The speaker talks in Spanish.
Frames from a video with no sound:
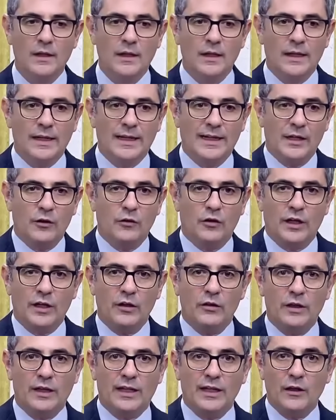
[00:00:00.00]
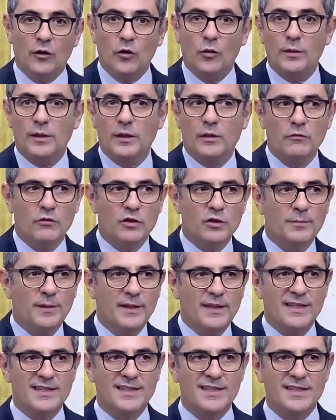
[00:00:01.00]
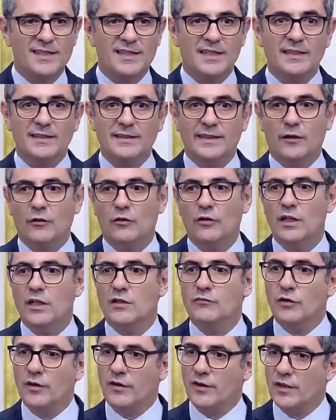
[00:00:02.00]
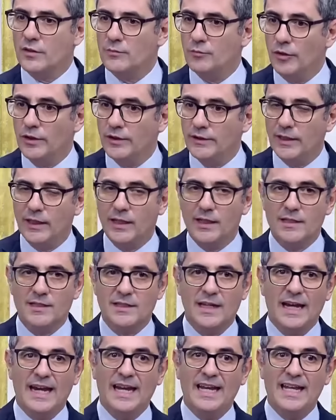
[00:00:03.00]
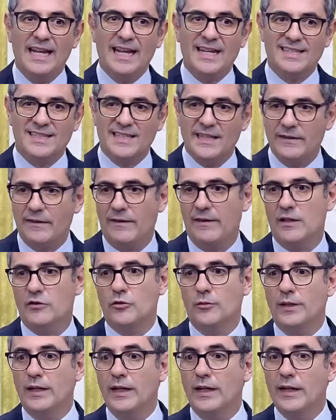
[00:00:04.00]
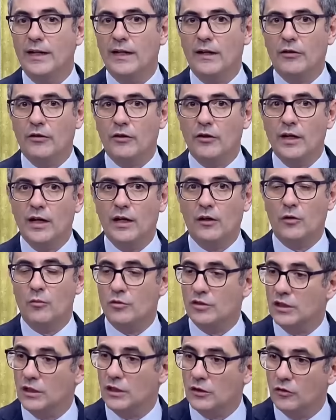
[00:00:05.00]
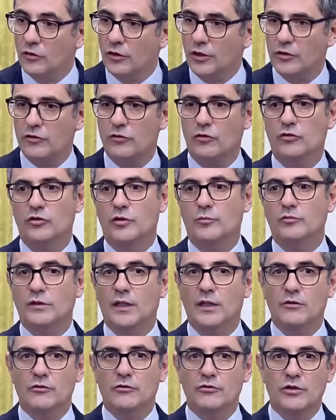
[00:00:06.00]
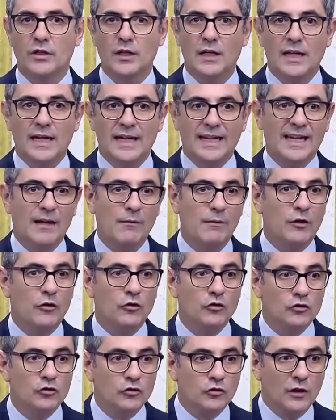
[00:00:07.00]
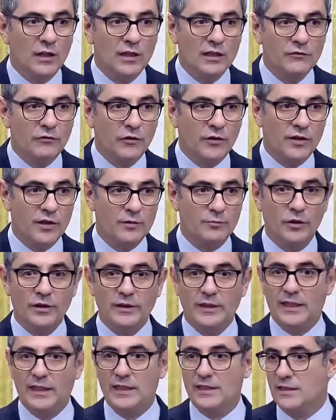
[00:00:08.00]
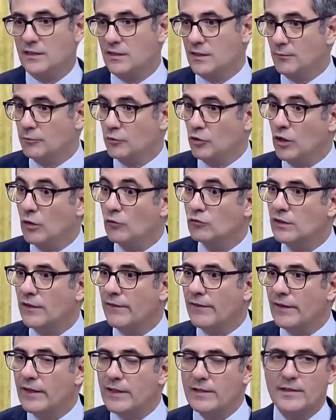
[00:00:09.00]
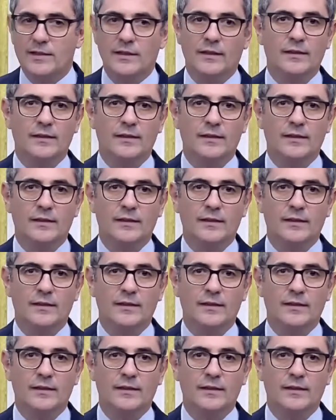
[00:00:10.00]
Creo que hoy que el Gobierno de España se siente con las fuerzas políticas en la sede de la soberanía nacional, como es el Congreso de los Diputados, que hable con todas las fuerzas políticas excepto la ultraderecha